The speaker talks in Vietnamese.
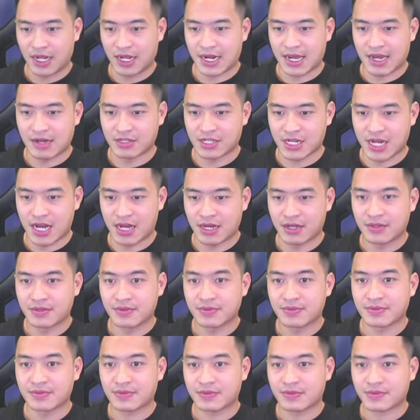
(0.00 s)
đào chưa
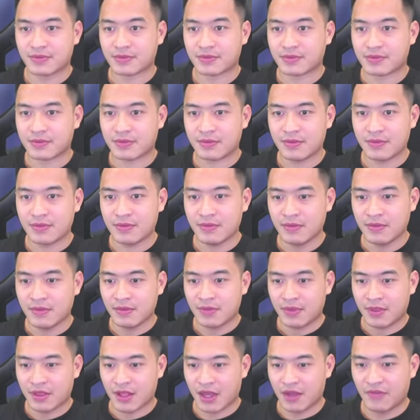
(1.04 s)

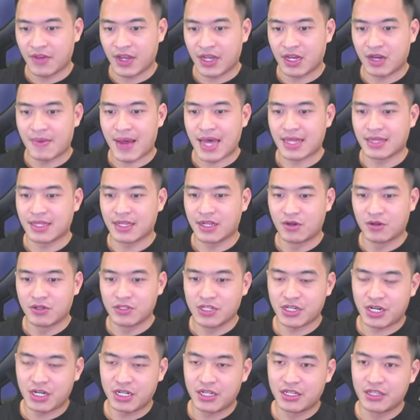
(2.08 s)
Đấy, về cơ bản thì lối
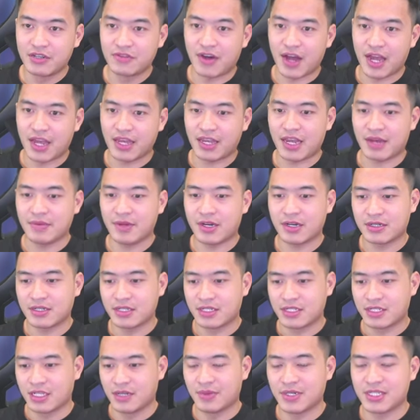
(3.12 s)
chơi là như vậy anh em nhé
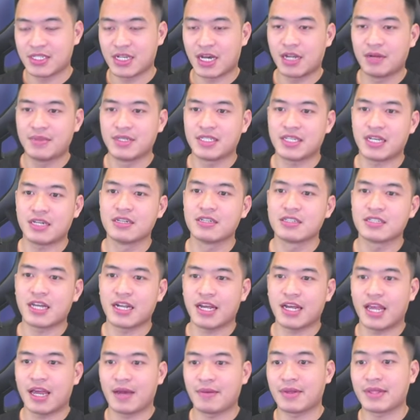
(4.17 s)
Thì bây giờ mình sẽ hướng dẫn
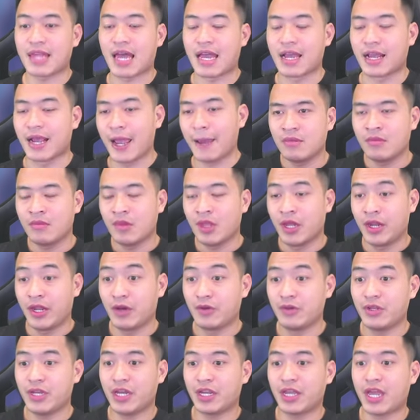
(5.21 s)
anh em cách tải game
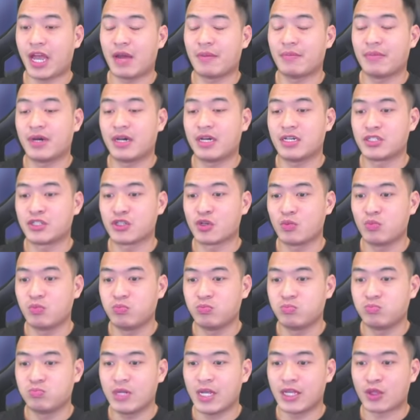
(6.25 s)
Nếu như anh em mà
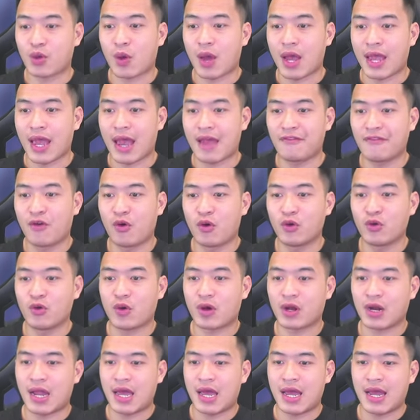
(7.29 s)
dùng điện thoại iPhone
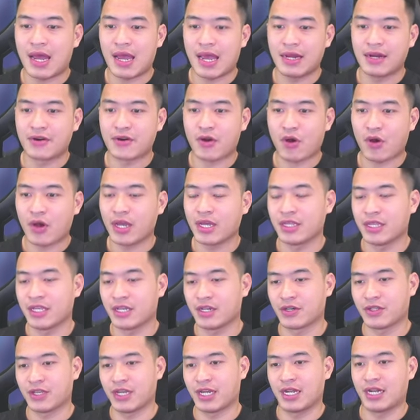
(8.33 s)
hoặc là Android Thì
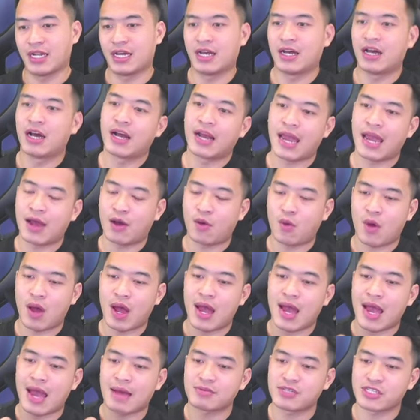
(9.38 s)
có thể là ghé
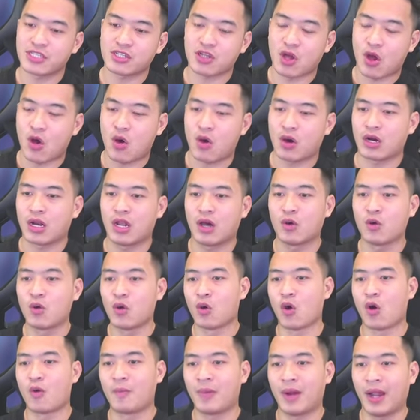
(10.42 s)
qua App Store hoặc là
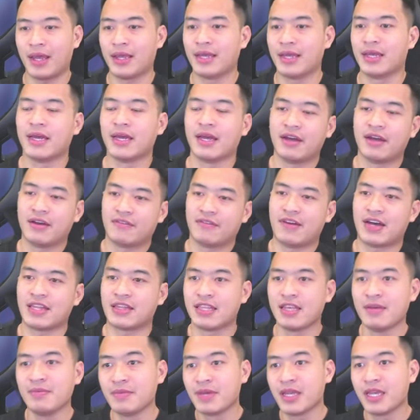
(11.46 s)
Google Play Và
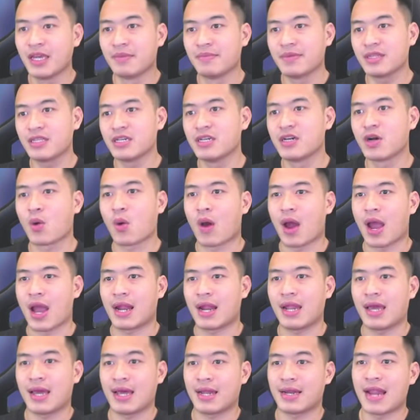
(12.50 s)
tìm kiếm cái từ khóa
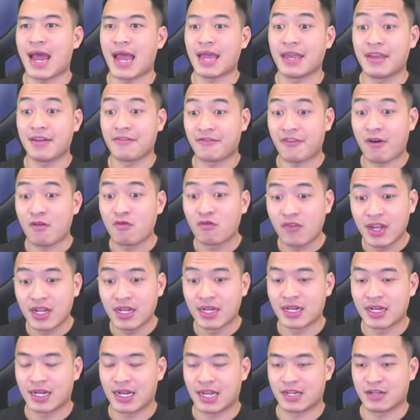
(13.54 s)
là Đại Hiệp Phong Vân
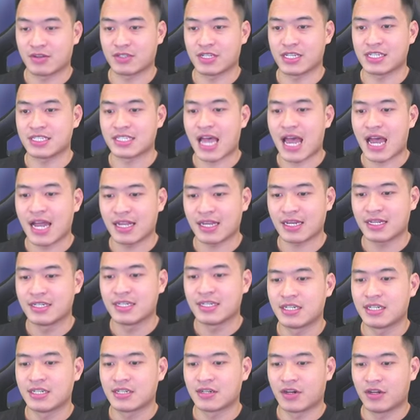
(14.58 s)
là nó sẽ ra nhé
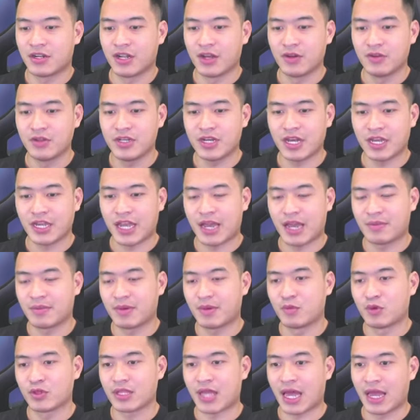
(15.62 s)
còn nếu như anh em mà
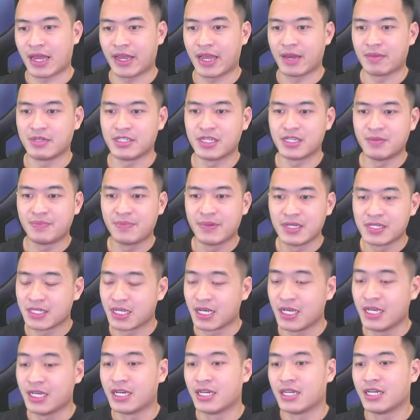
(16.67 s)
muốn tải game ở trên
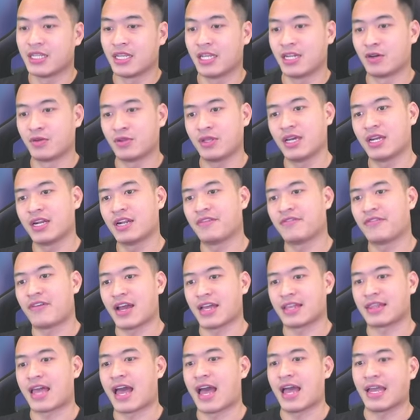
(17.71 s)
PC thì đầu tiên là phải
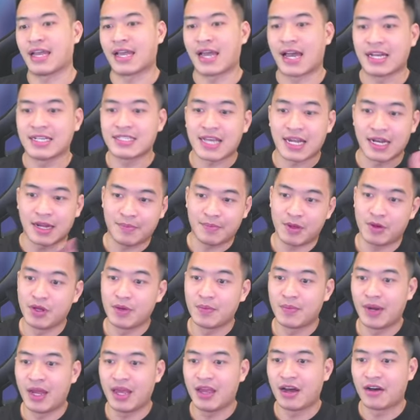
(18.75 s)
tải cái giả lập LD
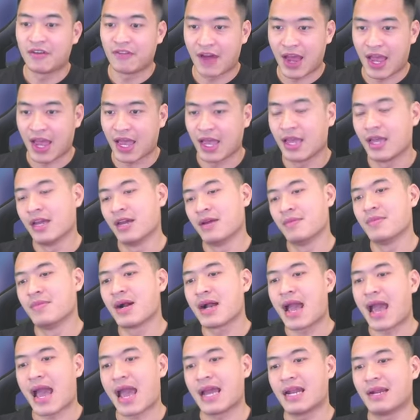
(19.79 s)
Player về. Bước
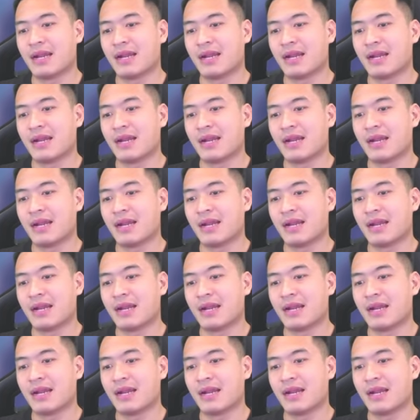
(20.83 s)
2 là